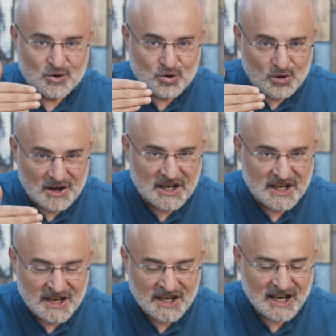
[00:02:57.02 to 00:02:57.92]

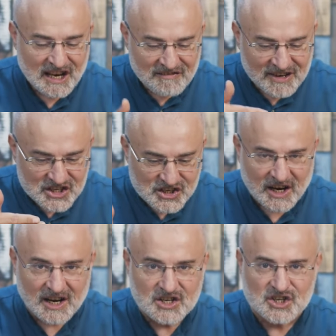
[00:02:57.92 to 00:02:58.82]
külli ve
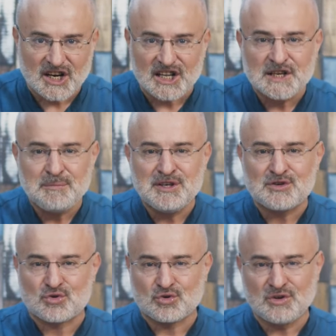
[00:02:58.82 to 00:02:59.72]
şaşalı bir
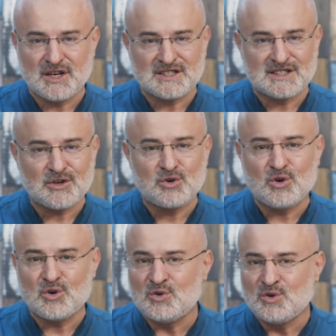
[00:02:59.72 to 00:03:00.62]
surette
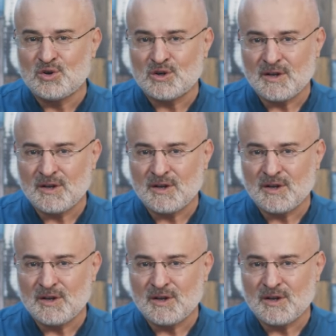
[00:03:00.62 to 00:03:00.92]
görünür.